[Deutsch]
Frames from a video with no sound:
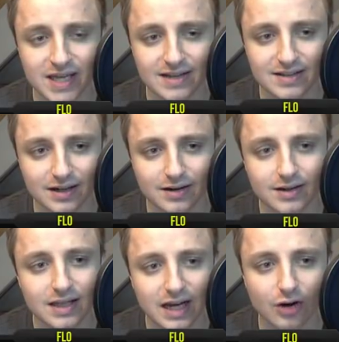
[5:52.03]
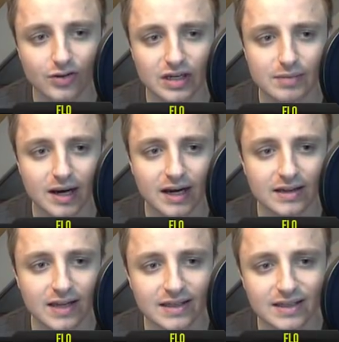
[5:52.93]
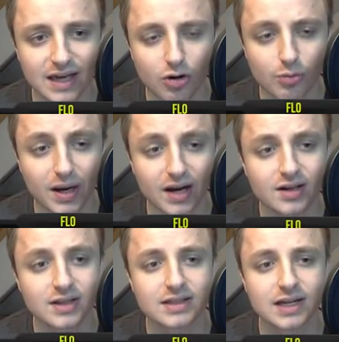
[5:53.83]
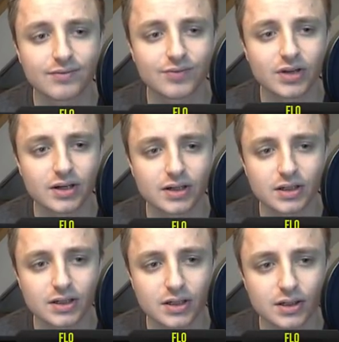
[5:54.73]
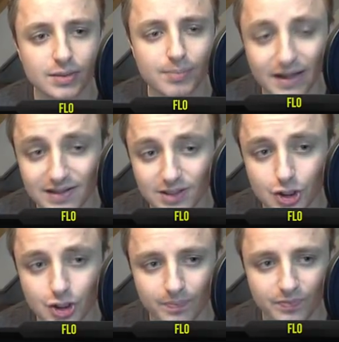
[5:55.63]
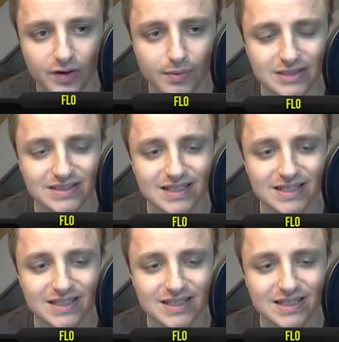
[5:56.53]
Keita, außerdem ein äh, Galobar, dann haben wir äh, Matic, wir haben ein